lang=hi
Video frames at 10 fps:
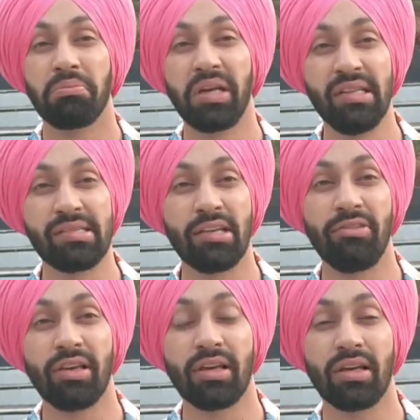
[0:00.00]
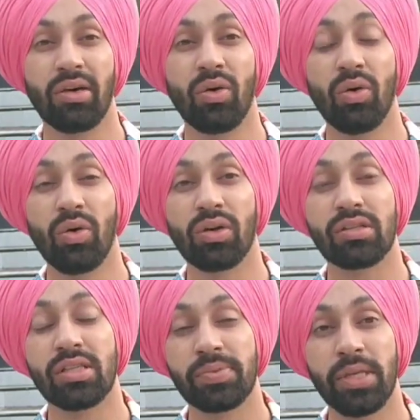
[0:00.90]
मनी uh, सेविंग है
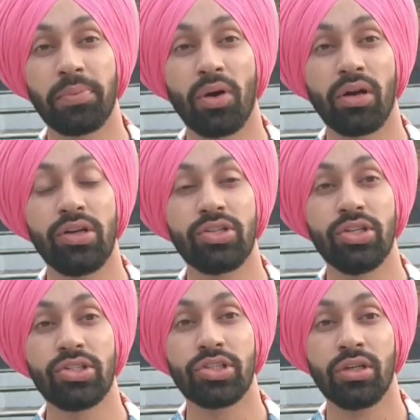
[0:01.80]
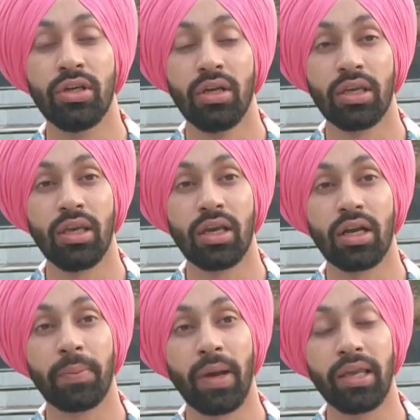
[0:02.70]
और सबसे इम्पॉर्टेंट चीज़ कि
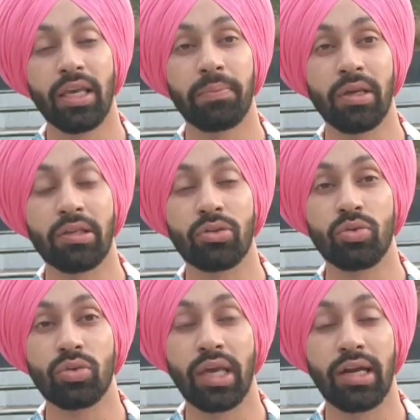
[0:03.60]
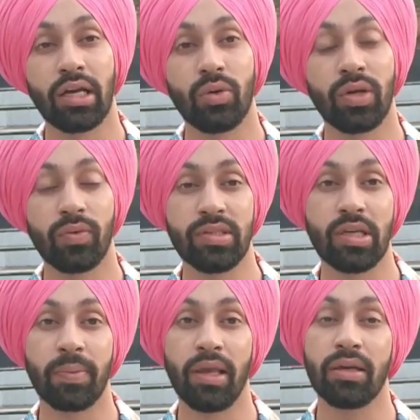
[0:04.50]
अगर आप आईएमपी के थ्रू कनाडा का वर्क
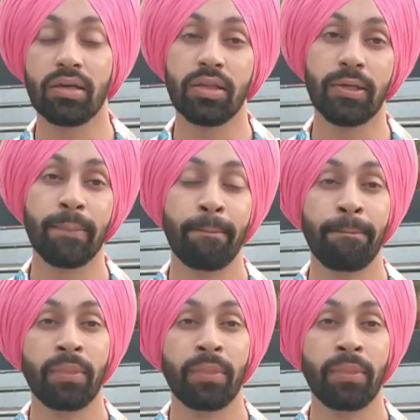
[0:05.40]
वीज़ा अप्लाई करते हैं